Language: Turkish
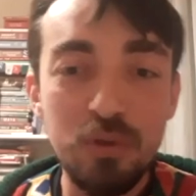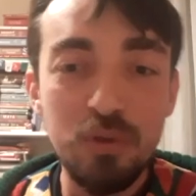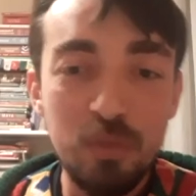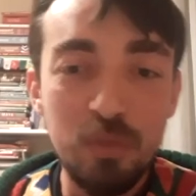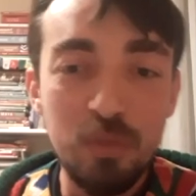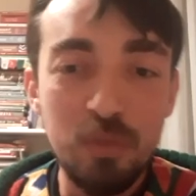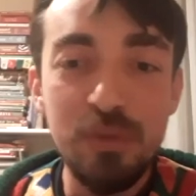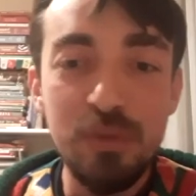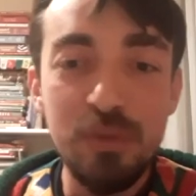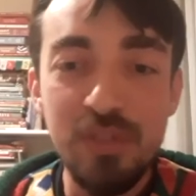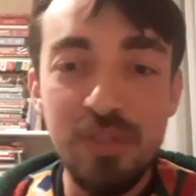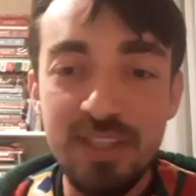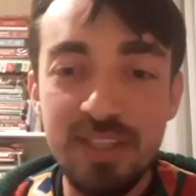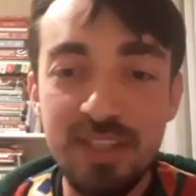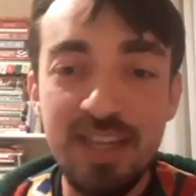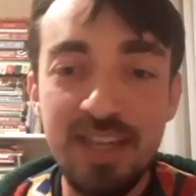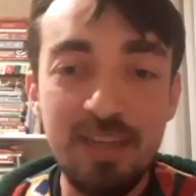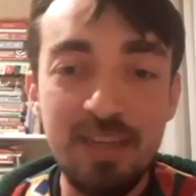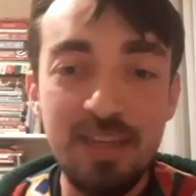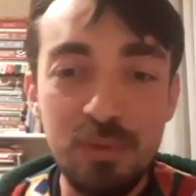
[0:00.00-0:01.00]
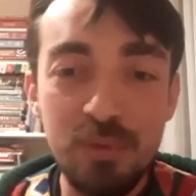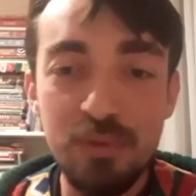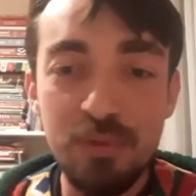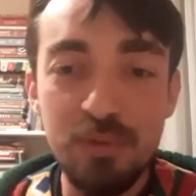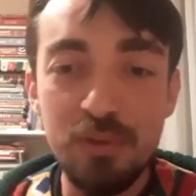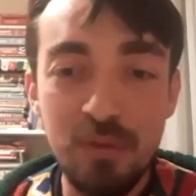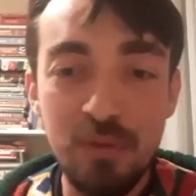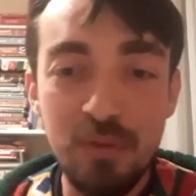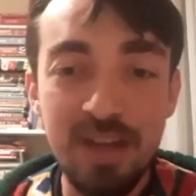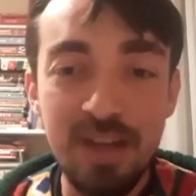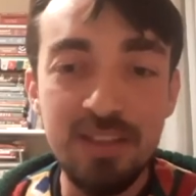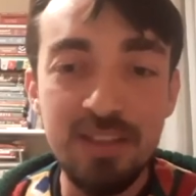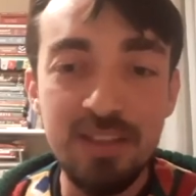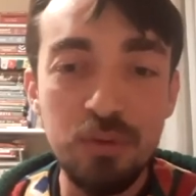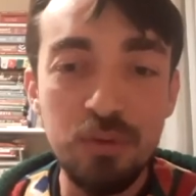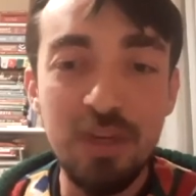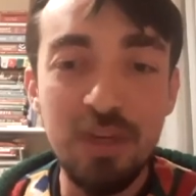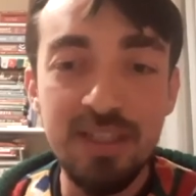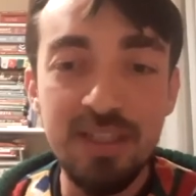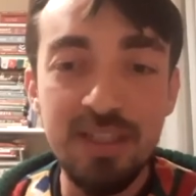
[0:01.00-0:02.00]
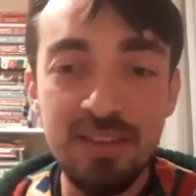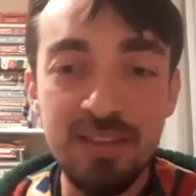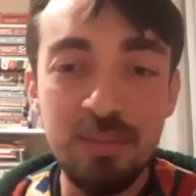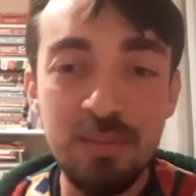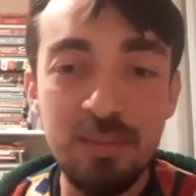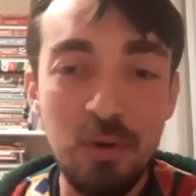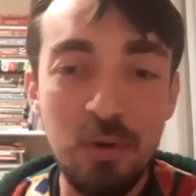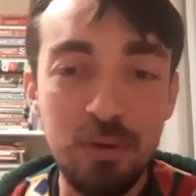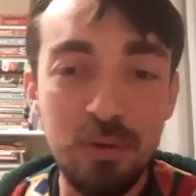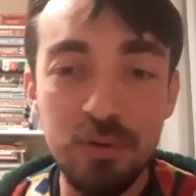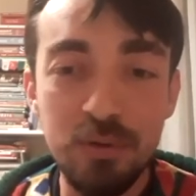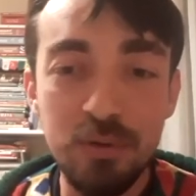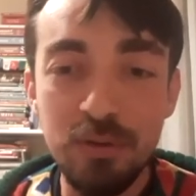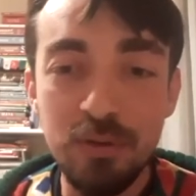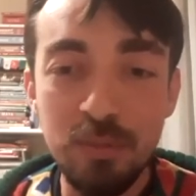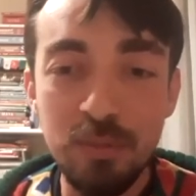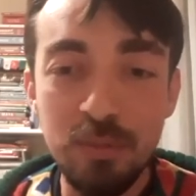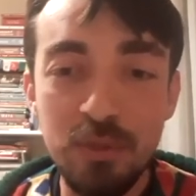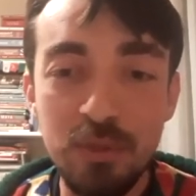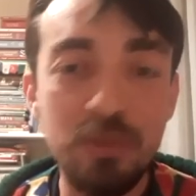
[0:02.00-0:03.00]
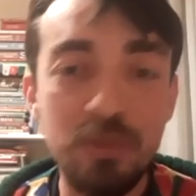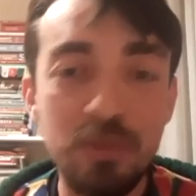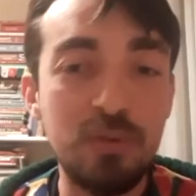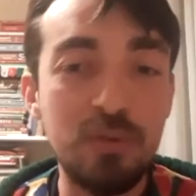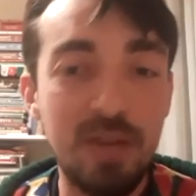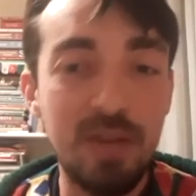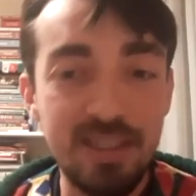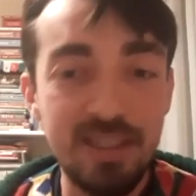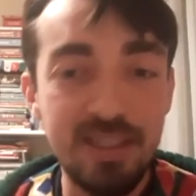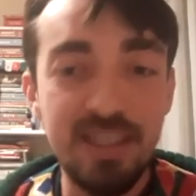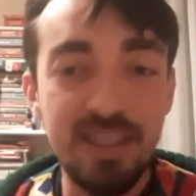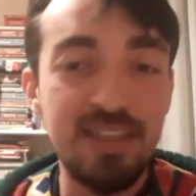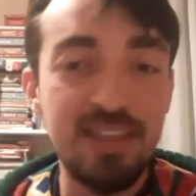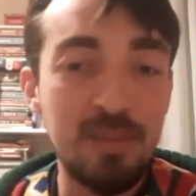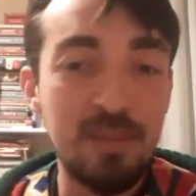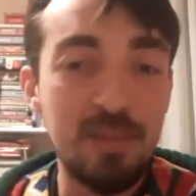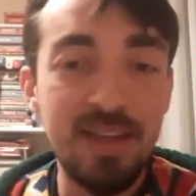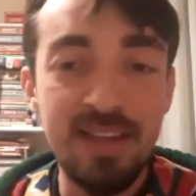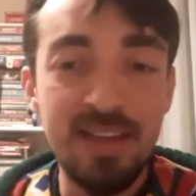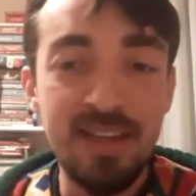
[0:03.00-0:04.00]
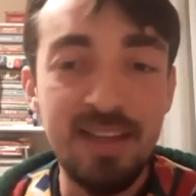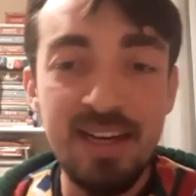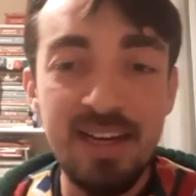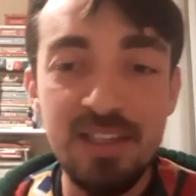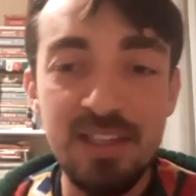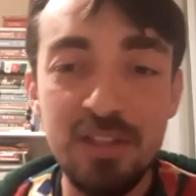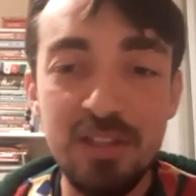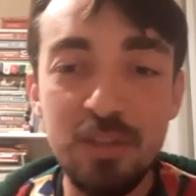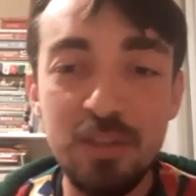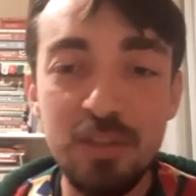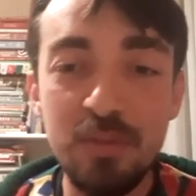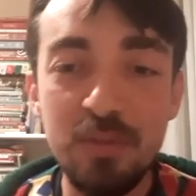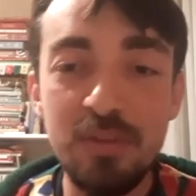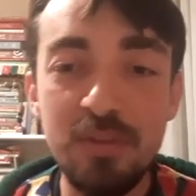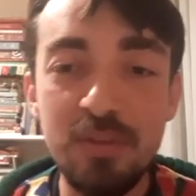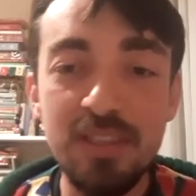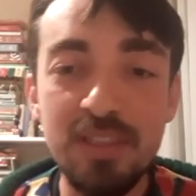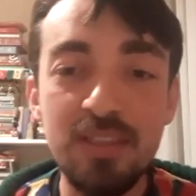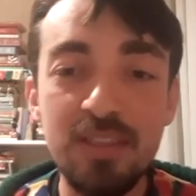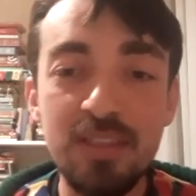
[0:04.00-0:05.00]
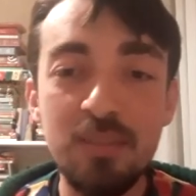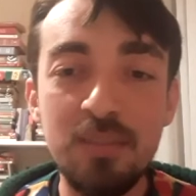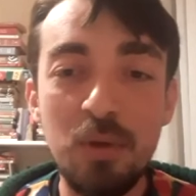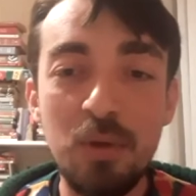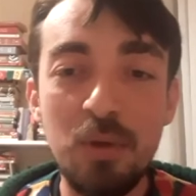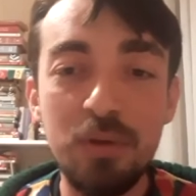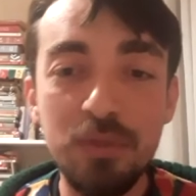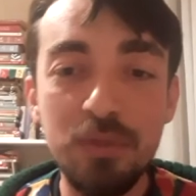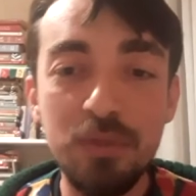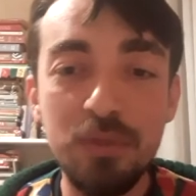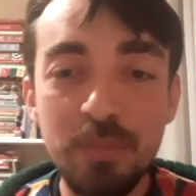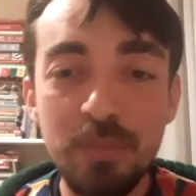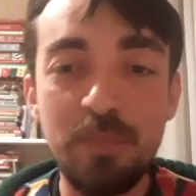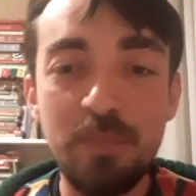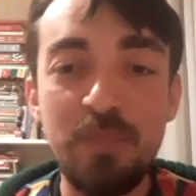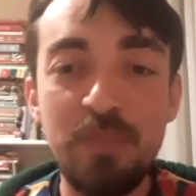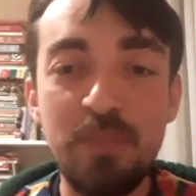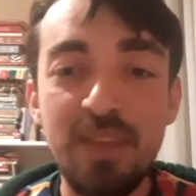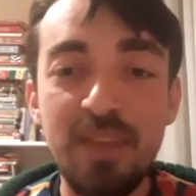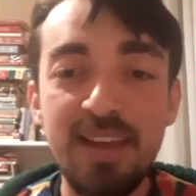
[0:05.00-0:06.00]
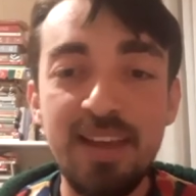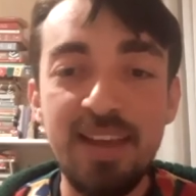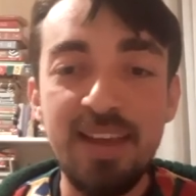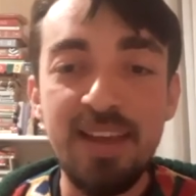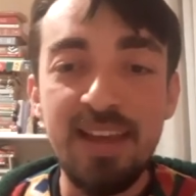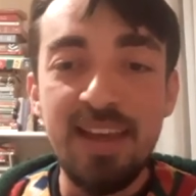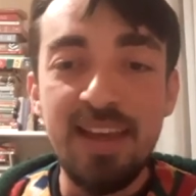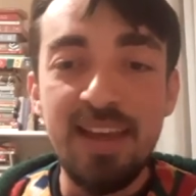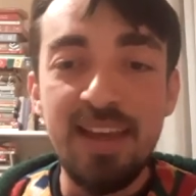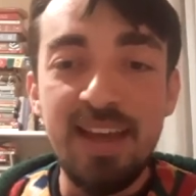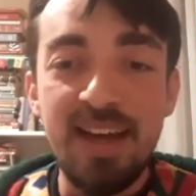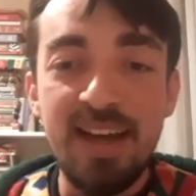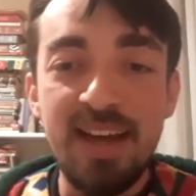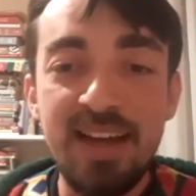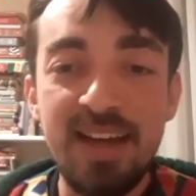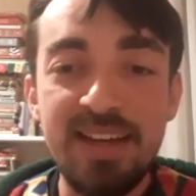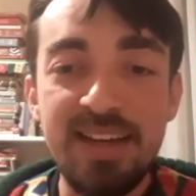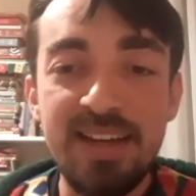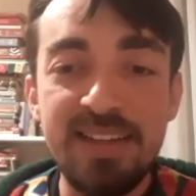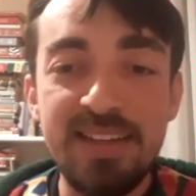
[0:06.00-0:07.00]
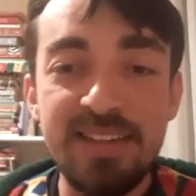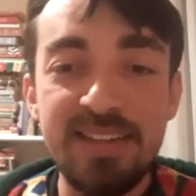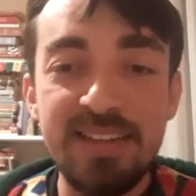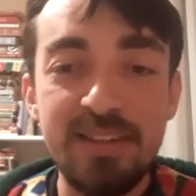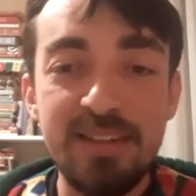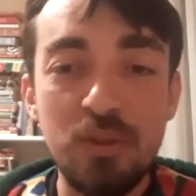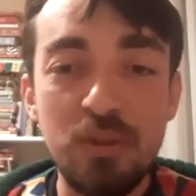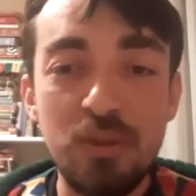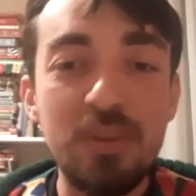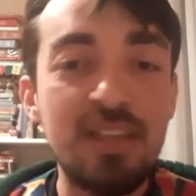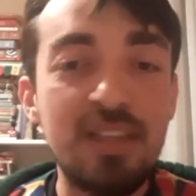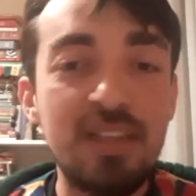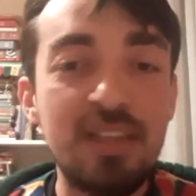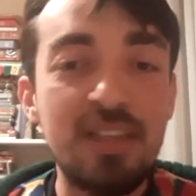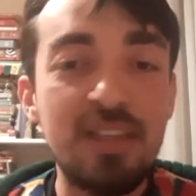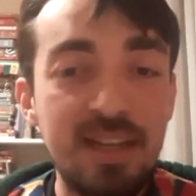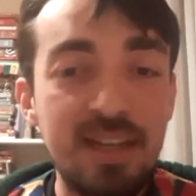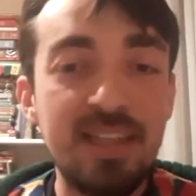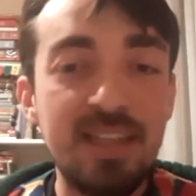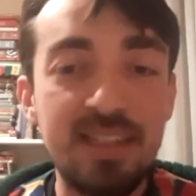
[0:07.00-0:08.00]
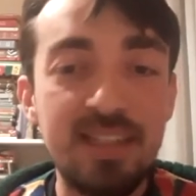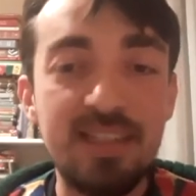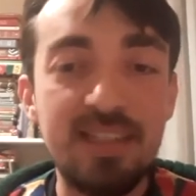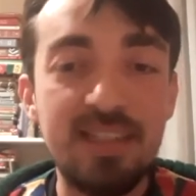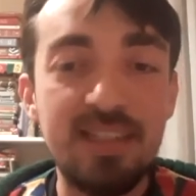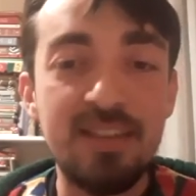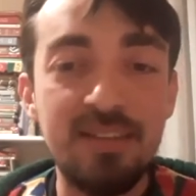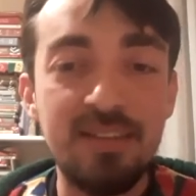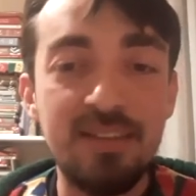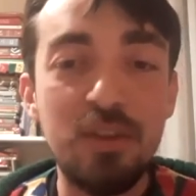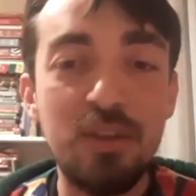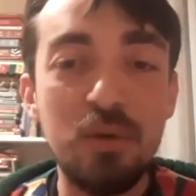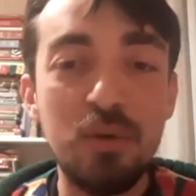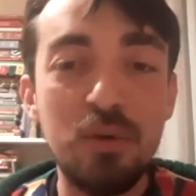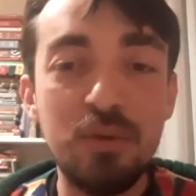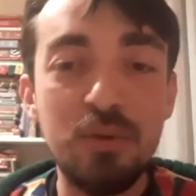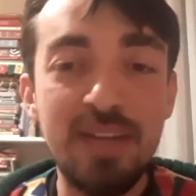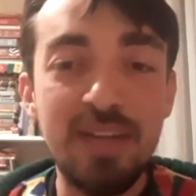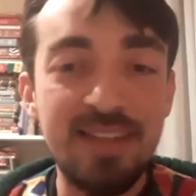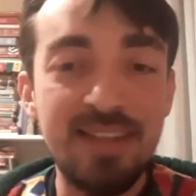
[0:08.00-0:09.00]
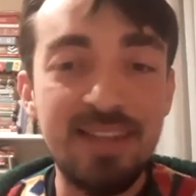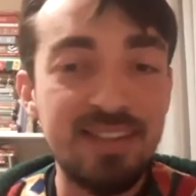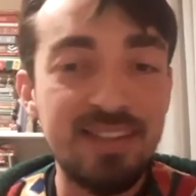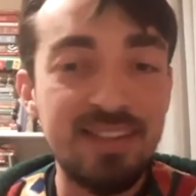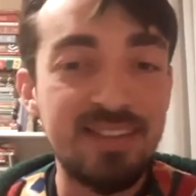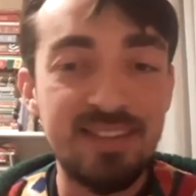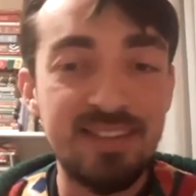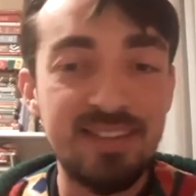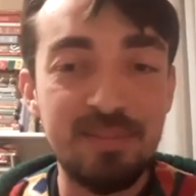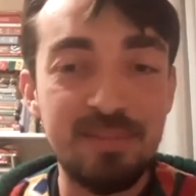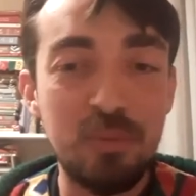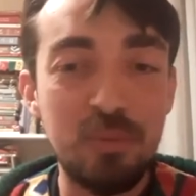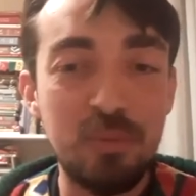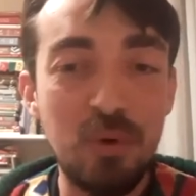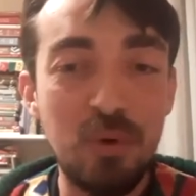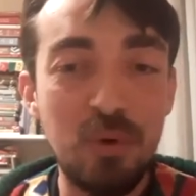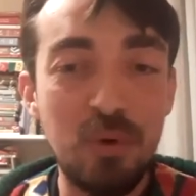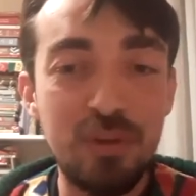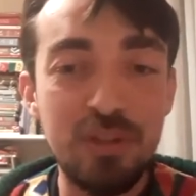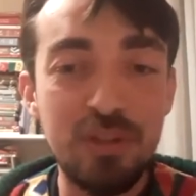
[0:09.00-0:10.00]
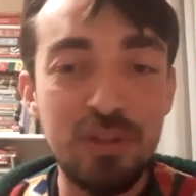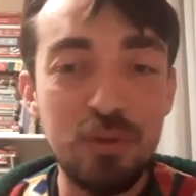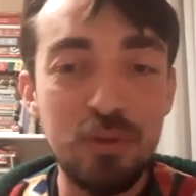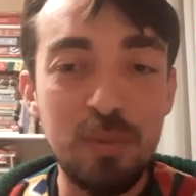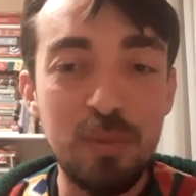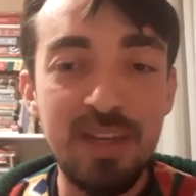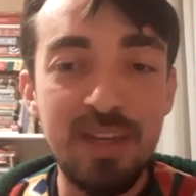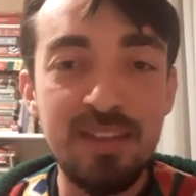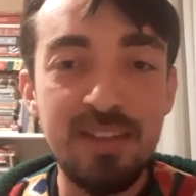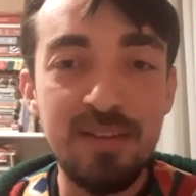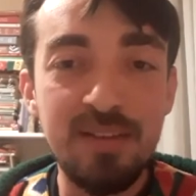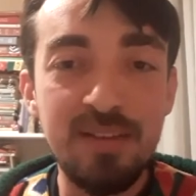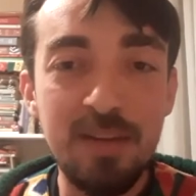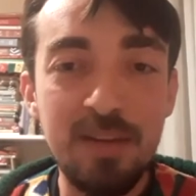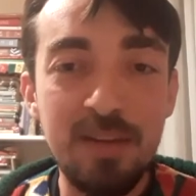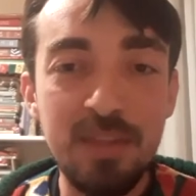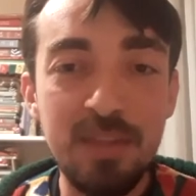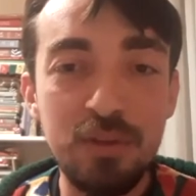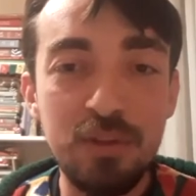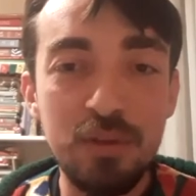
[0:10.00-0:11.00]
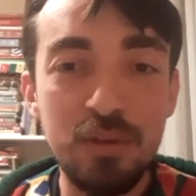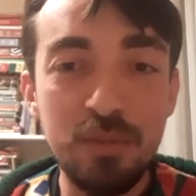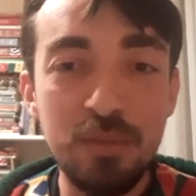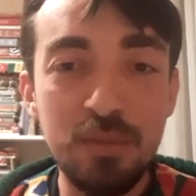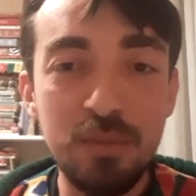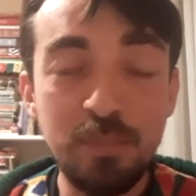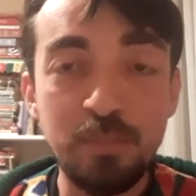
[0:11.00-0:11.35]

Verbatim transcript: boyunca da bir sürü farklı duraklarım oldu, bir sürü farklı eğitmenlerle çalışma fırsatım oldu. E, çok severek ve gönülden bu yolda yürümeye devam ediyorum.